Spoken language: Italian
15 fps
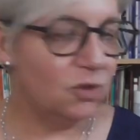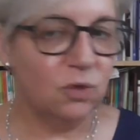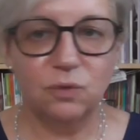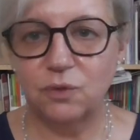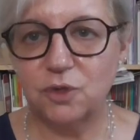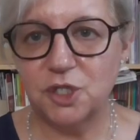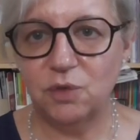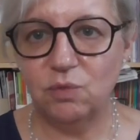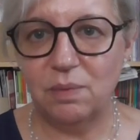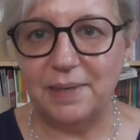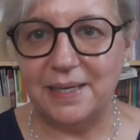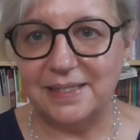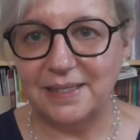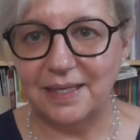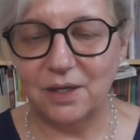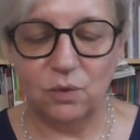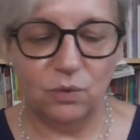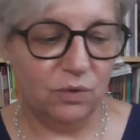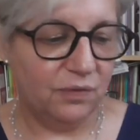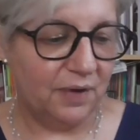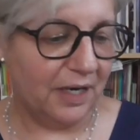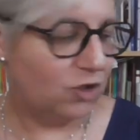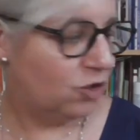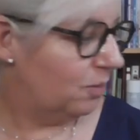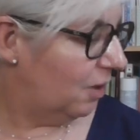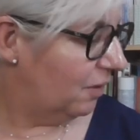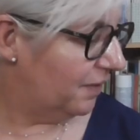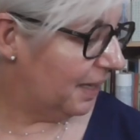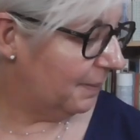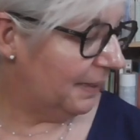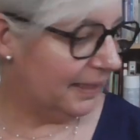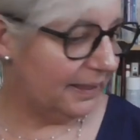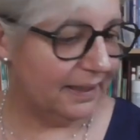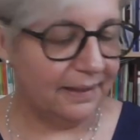sono forse due mesi che non lo faccio ma ho veramente